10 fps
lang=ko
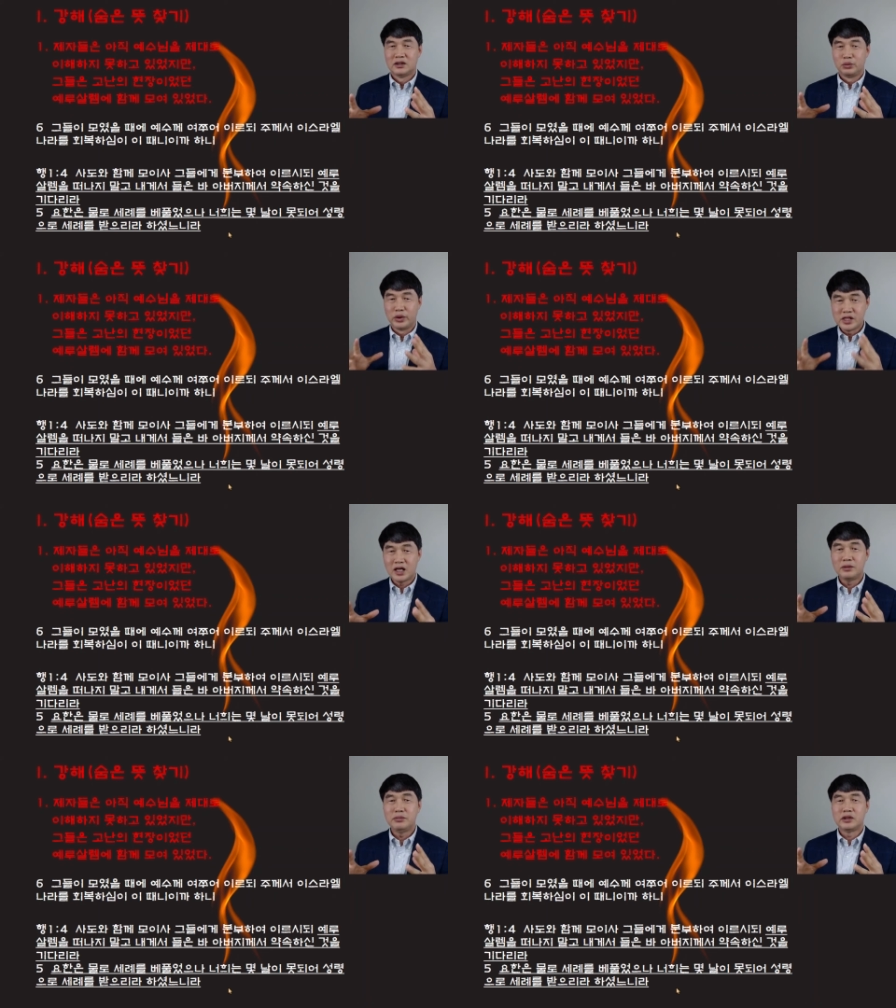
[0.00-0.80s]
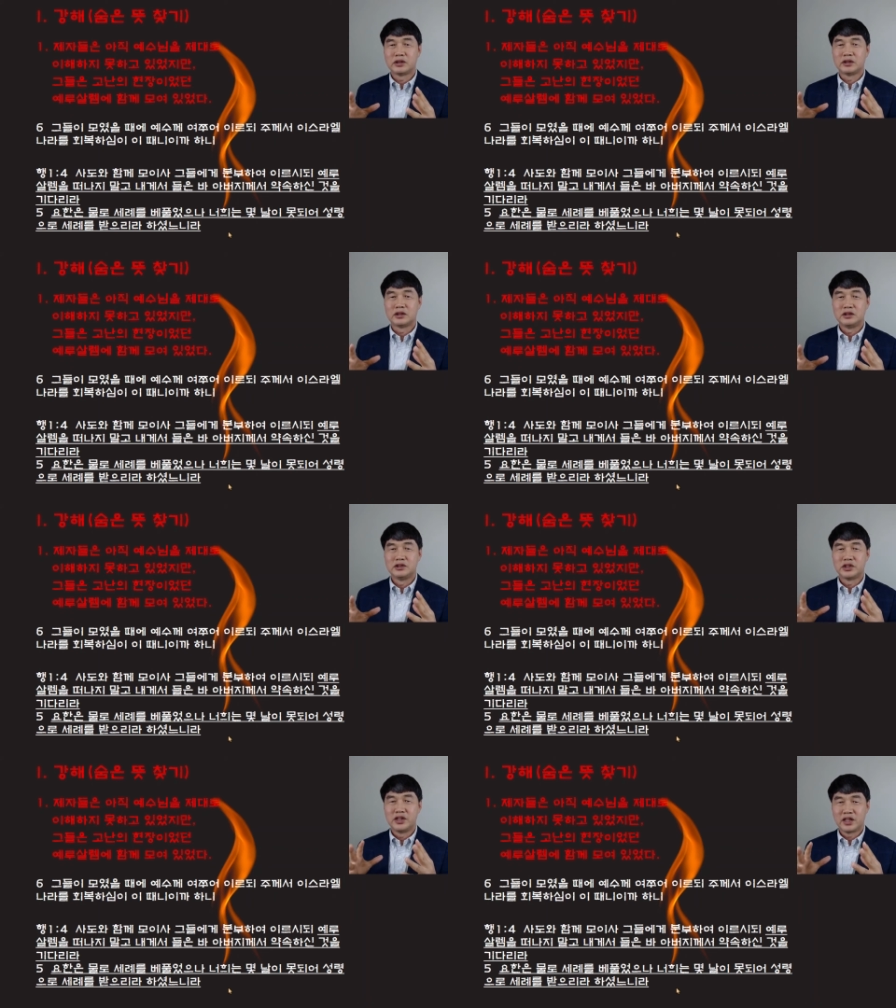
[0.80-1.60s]
왜냐하면은
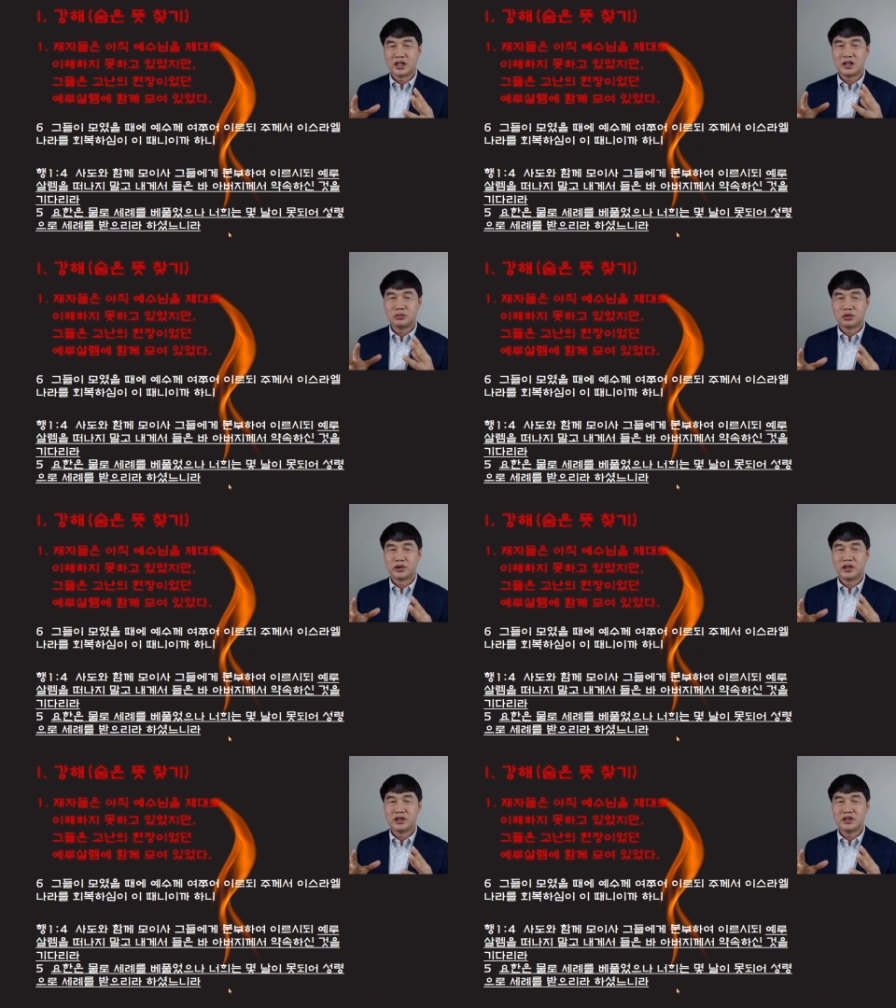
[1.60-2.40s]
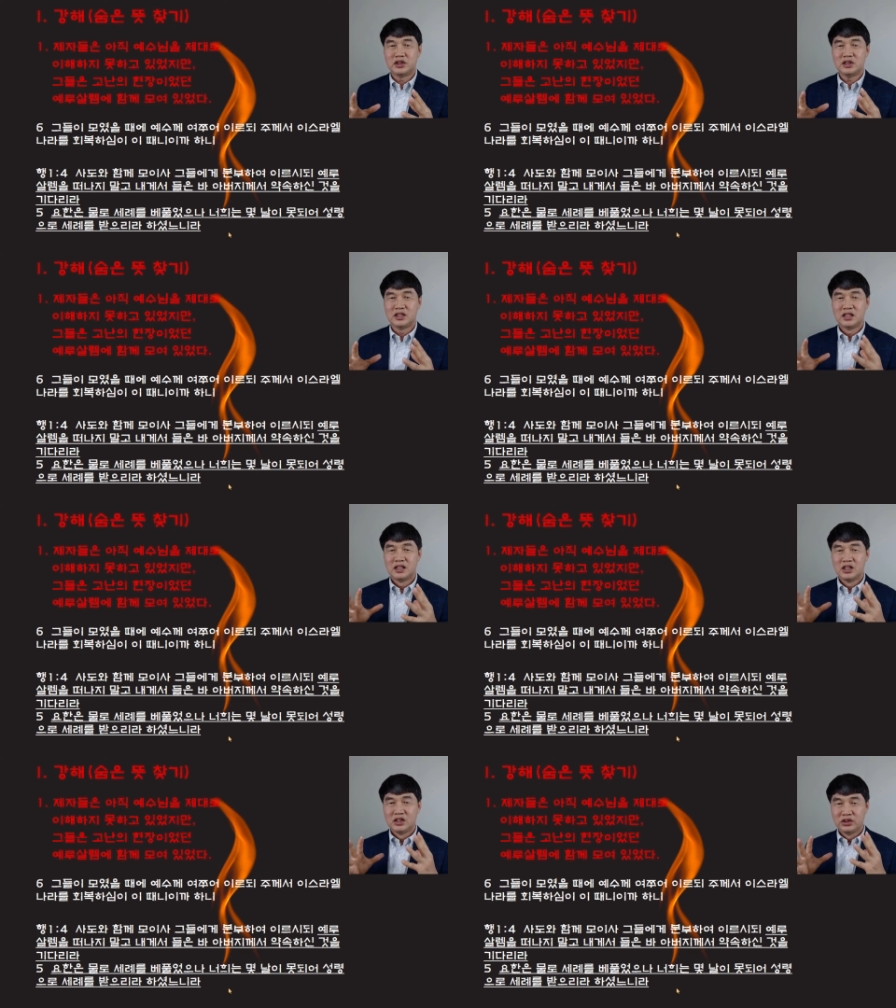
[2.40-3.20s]
이제 내가 보내는
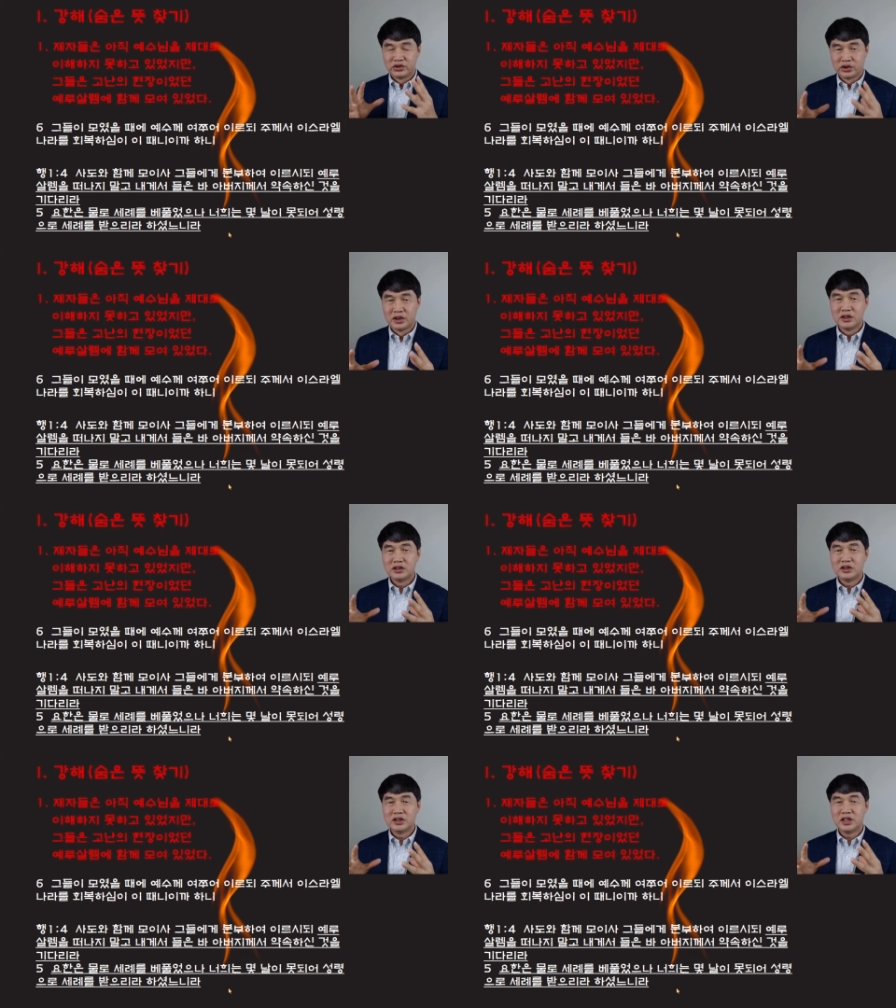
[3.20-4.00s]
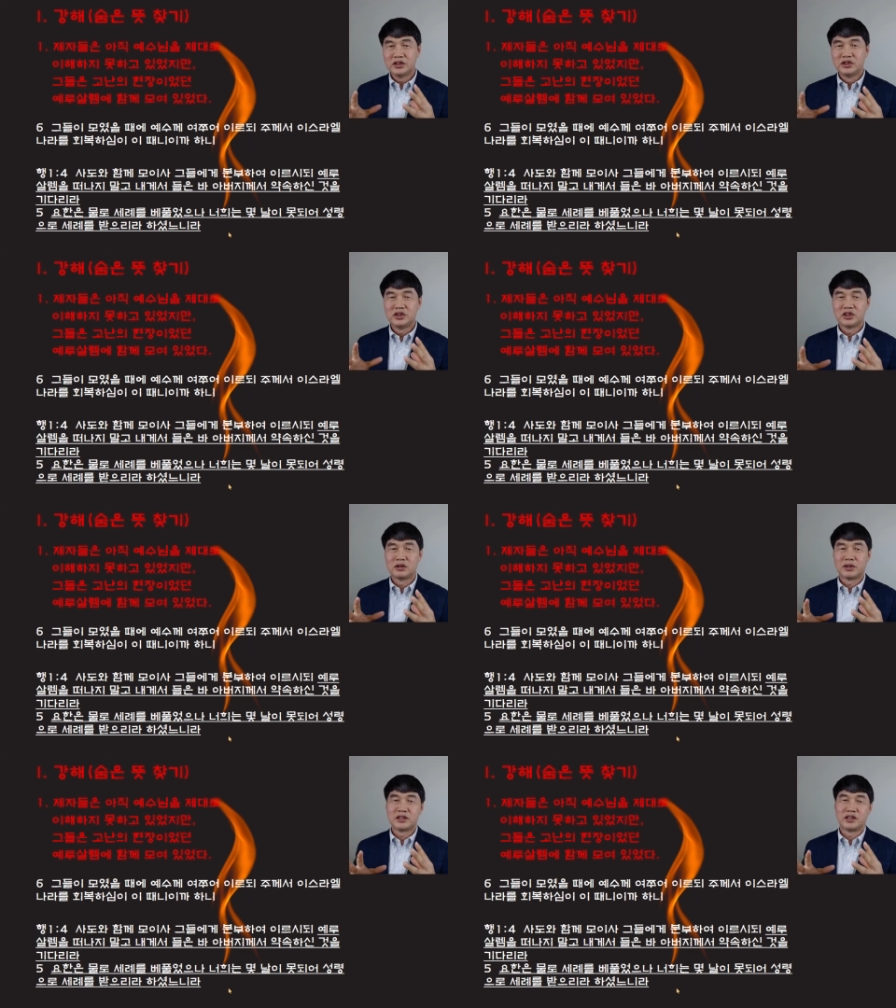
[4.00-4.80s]
성령의 능력을
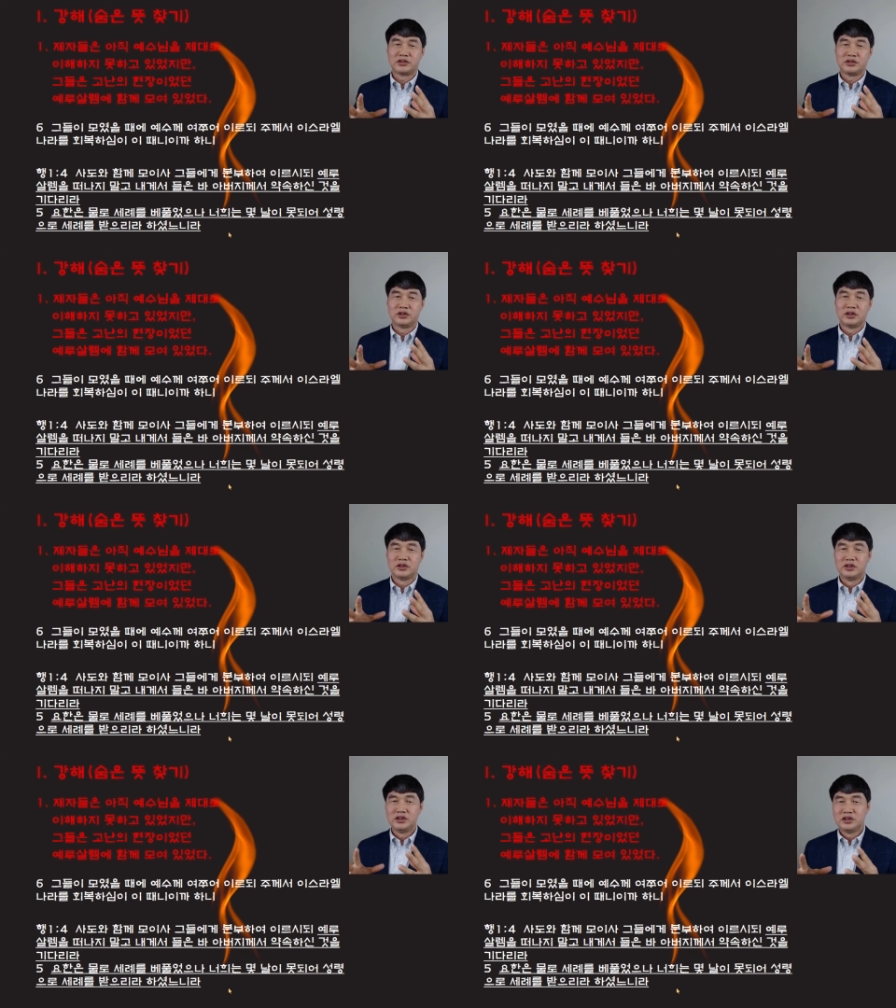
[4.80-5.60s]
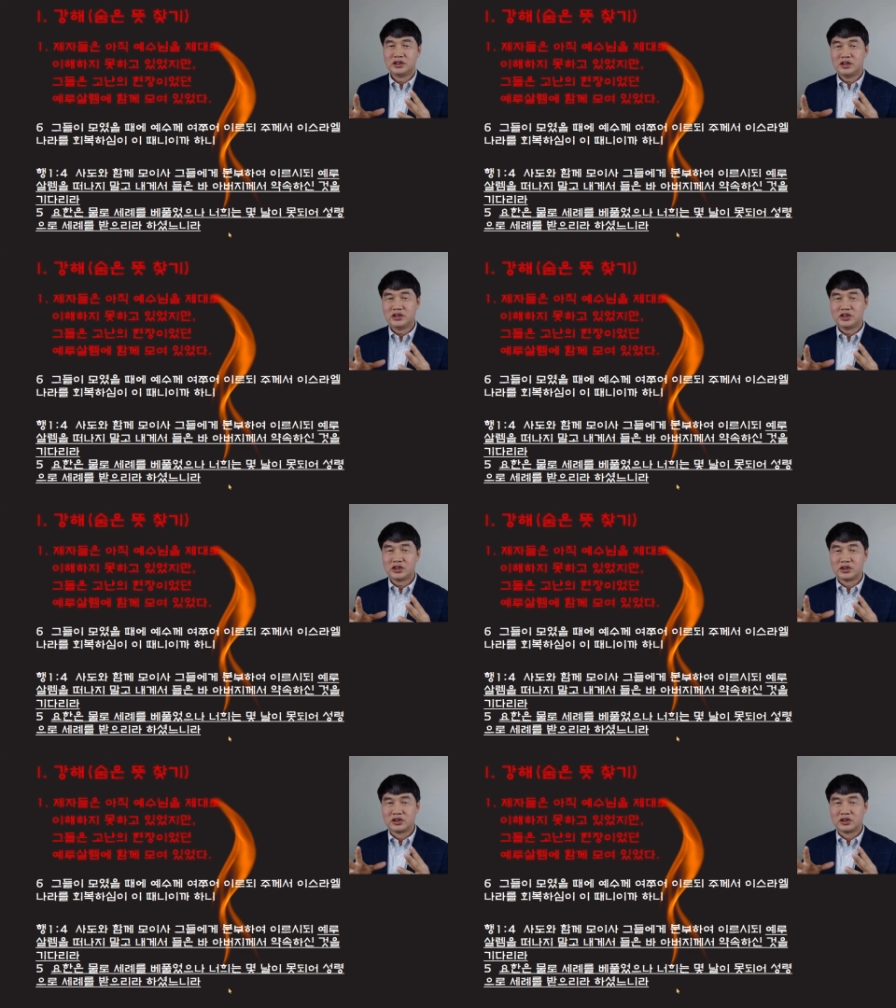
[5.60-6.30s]
받아서 너희들이 이제